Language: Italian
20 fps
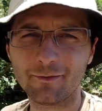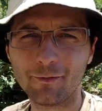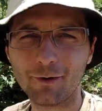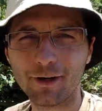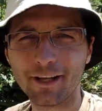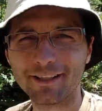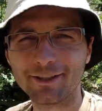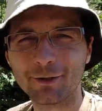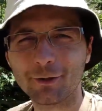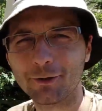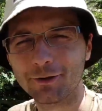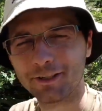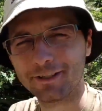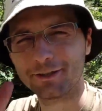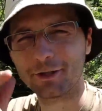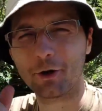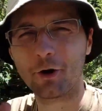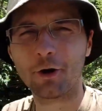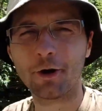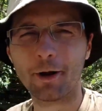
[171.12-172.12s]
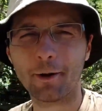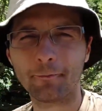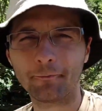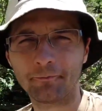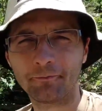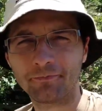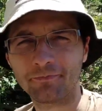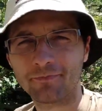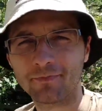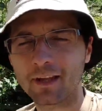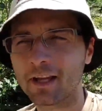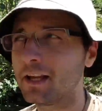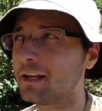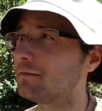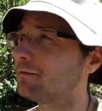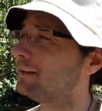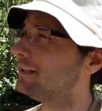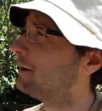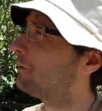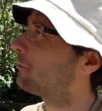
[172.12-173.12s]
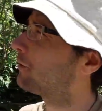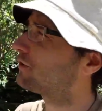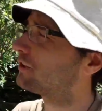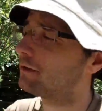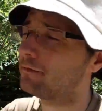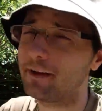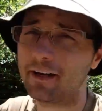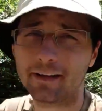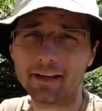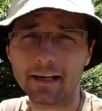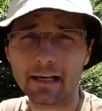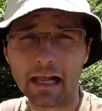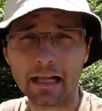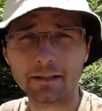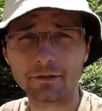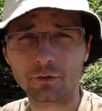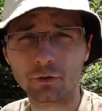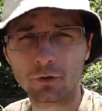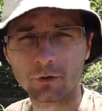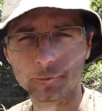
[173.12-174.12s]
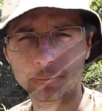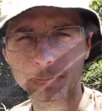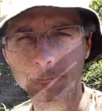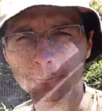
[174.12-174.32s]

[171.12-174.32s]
Ho letto con il drone. Vediamo se viene dall'alto.